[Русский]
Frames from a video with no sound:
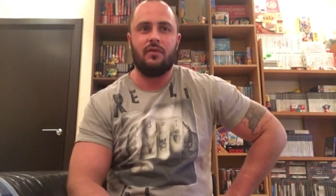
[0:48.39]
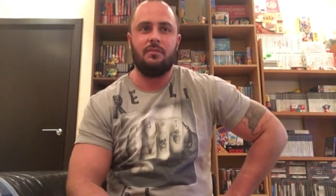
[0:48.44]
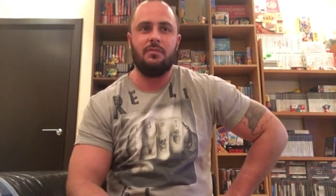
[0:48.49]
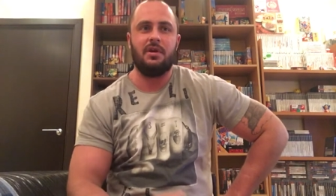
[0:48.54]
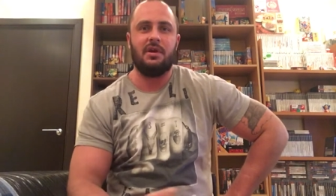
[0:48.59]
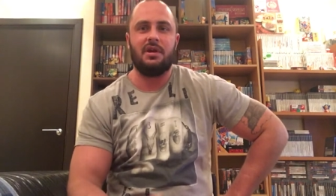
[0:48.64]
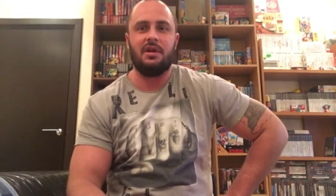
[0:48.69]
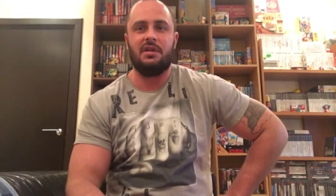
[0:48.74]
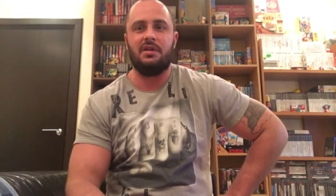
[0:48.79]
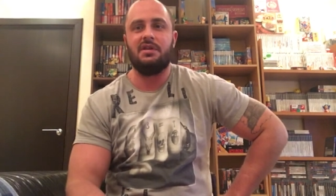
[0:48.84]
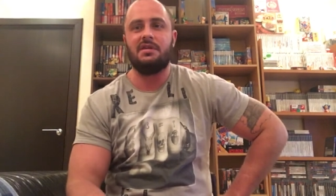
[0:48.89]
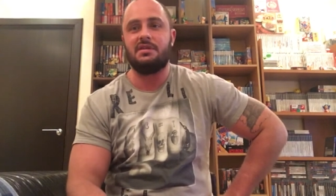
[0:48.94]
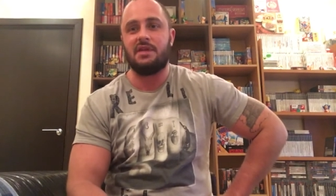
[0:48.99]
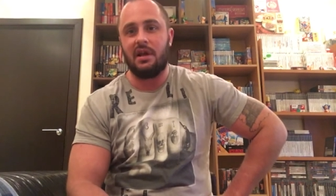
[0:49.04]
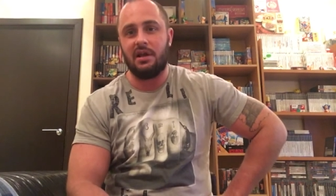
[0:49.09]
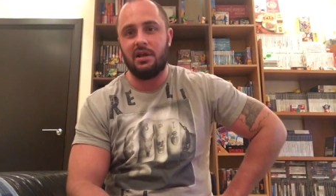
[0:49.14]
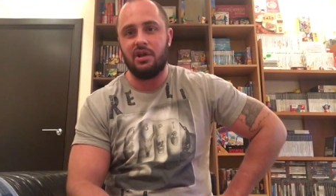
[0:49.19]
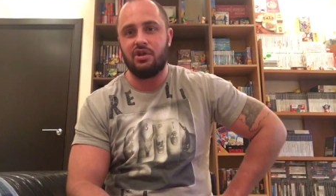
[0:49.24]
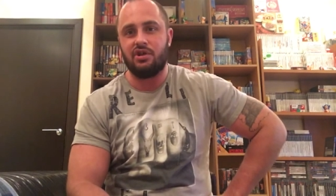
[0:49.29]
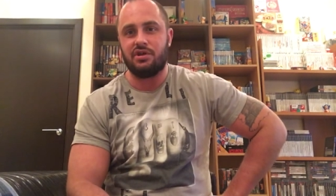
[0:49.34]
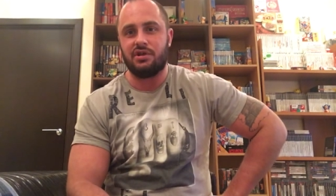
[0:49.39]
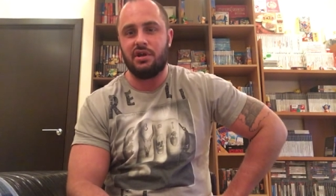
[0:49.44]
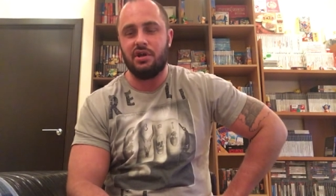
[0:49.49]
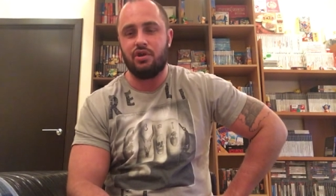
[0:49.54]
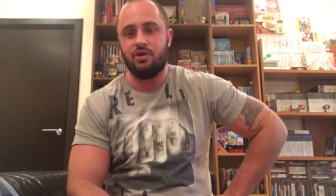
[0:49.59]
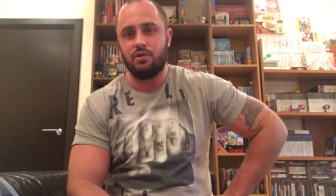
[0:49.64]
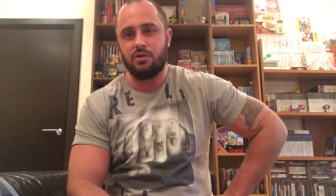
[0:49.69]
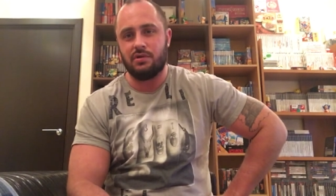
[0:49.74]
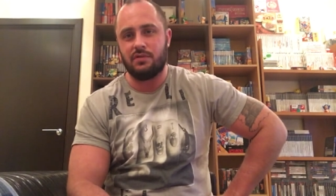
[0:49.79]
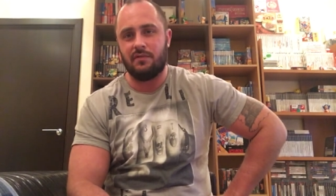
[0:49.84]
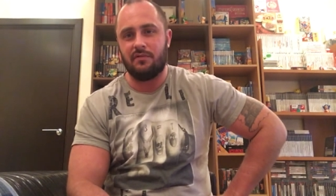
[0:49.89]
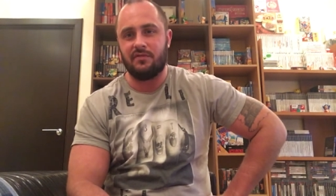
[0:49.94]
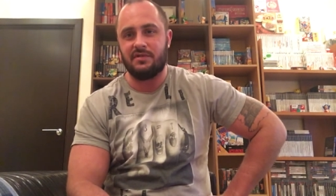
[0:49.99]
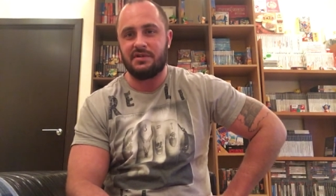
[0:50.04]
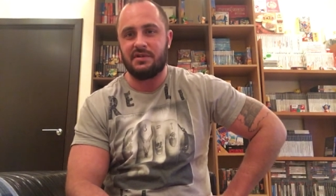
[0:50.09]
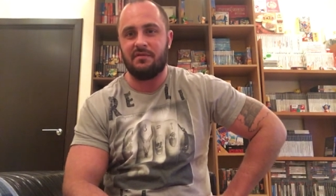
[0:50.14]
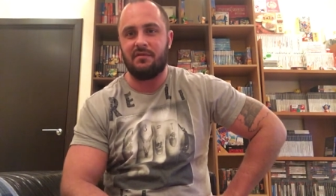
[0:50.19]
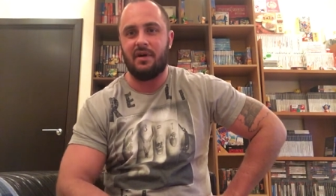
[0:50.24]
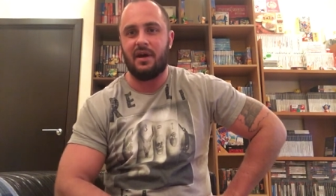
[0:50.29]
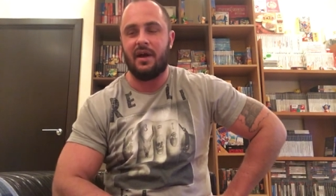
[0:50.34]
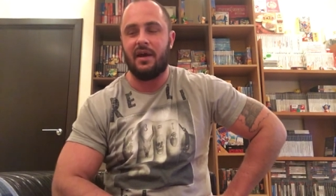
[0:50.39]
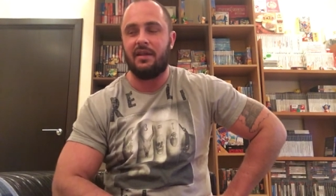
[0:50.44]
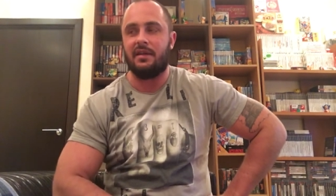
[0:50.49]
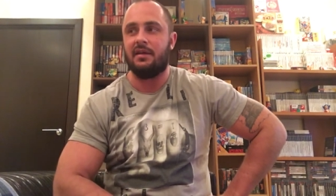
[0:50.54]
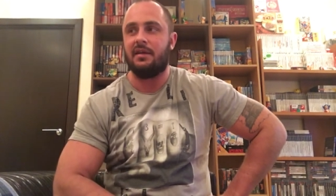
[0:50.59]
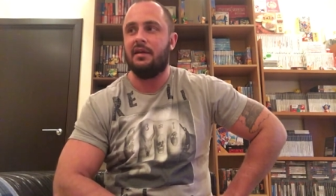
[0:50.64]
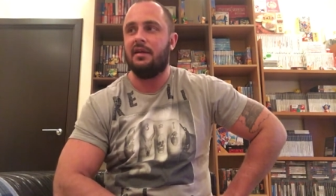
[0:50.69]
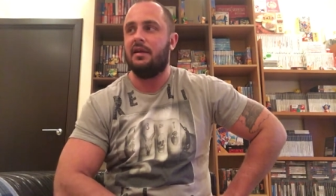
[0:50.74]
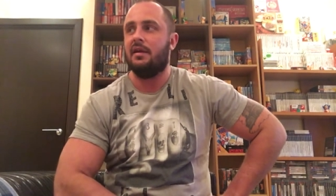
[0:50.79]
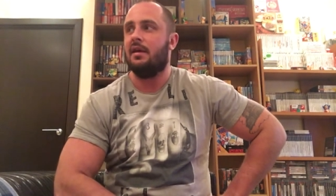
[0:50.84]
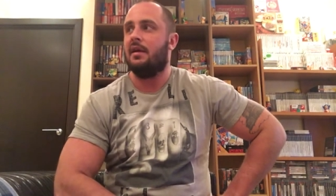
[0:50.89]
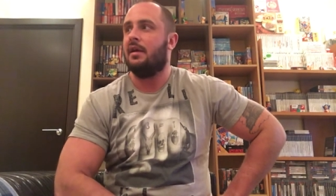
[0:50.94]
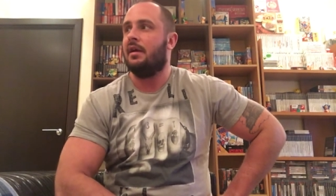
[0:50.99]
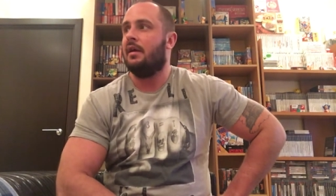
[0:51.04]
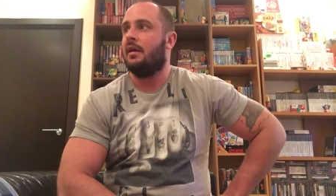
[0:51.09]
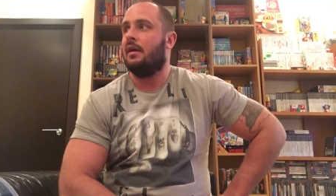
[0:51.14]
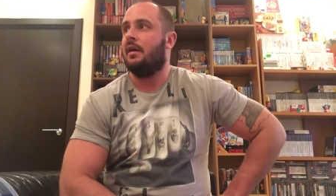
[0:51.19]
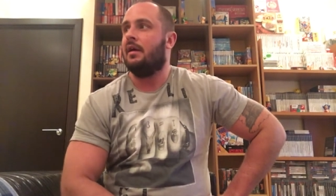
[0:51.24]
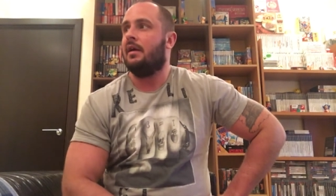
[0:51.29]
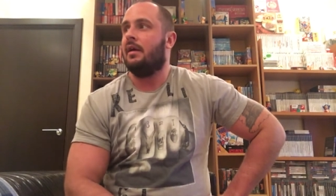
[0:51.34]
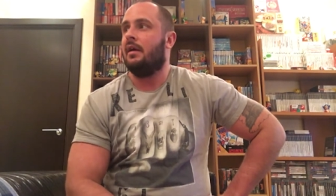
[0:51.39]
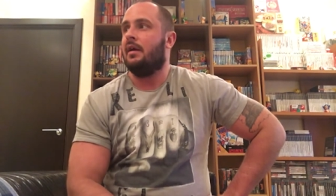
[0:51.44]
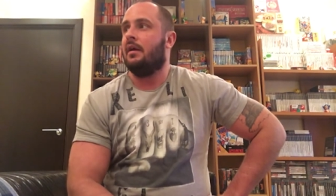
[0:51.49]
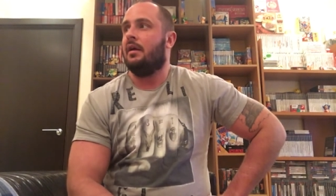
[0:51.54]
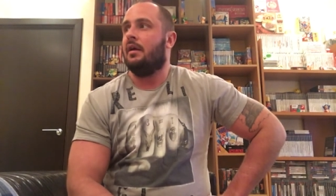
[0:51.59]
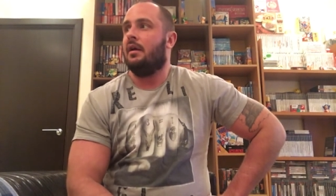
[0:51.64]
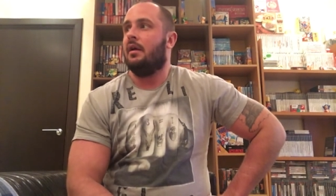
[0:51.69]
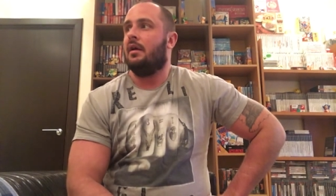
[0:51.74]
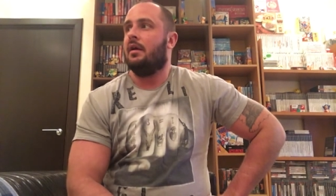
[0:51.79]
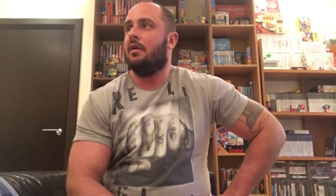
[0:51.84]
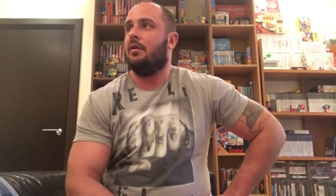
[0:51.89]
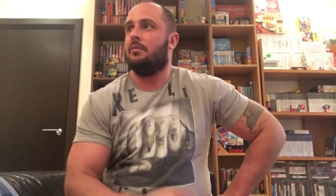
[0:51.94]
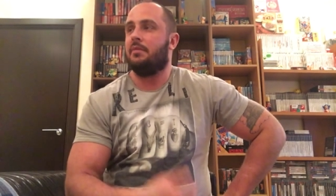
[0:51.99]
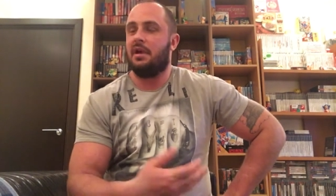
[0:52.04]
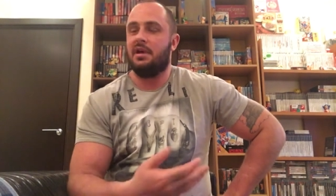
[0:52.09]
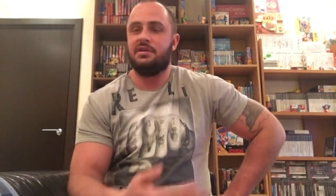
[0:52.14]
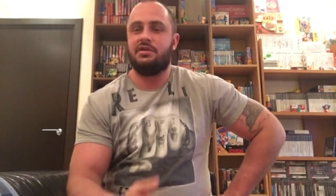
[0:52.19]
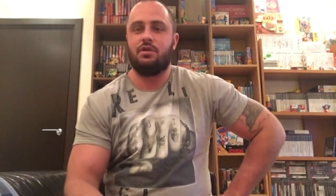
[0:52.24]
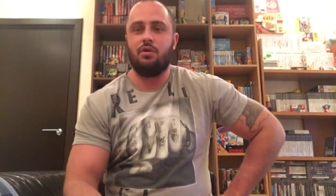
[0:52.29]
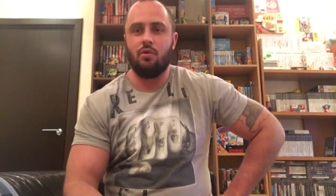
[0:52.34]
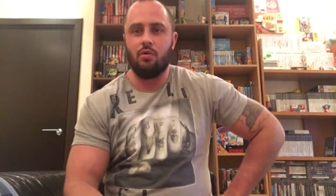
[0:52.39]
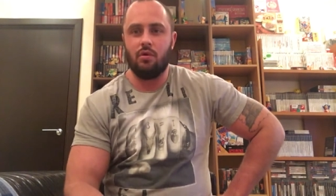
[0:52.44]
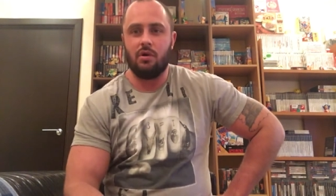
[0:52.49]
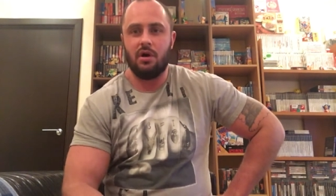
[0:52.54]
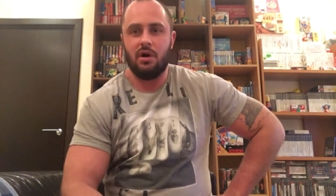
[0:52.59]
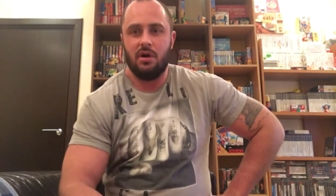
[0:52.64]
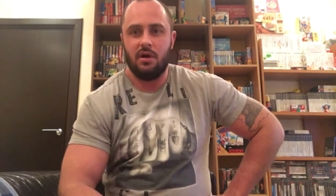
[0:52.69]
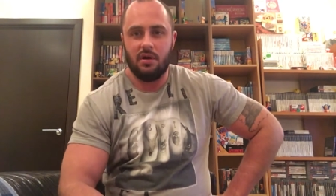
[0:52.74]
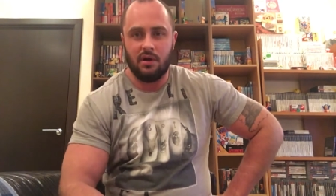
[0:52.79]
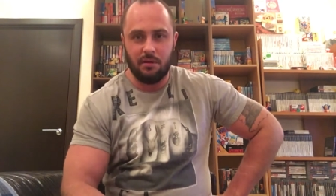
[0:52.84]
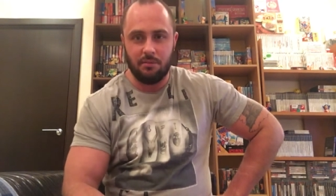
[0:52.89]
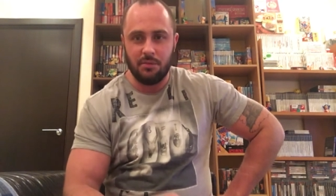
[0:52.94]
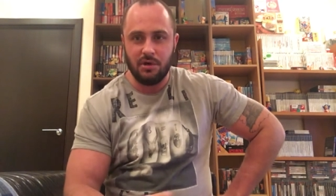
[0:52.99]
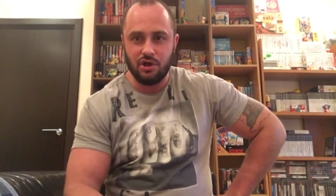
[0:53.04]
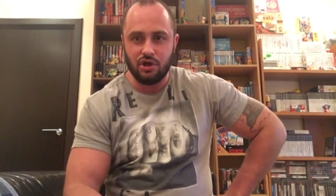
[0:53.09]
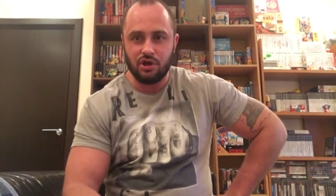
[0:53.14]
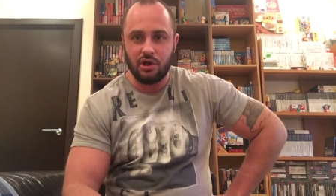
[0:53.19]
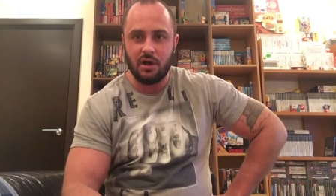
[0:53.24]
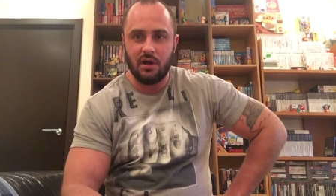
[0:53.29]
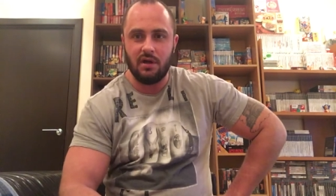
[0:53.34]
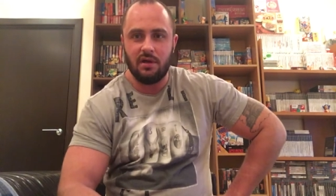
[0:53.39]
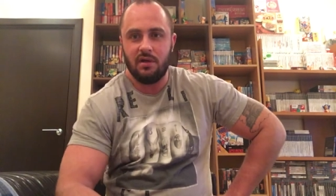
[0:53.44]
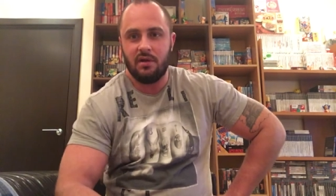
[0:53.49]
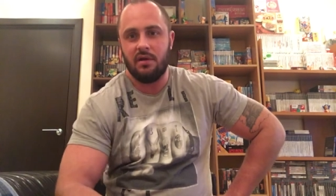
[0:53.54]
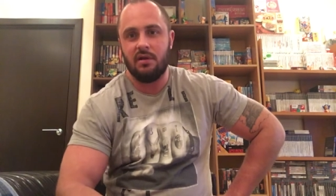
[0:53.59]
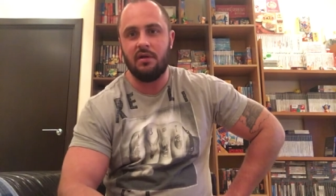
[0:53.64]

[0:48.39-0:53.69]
во мне какие-то ностальгические чувства вызывает. У меня есть друг, э, Миша,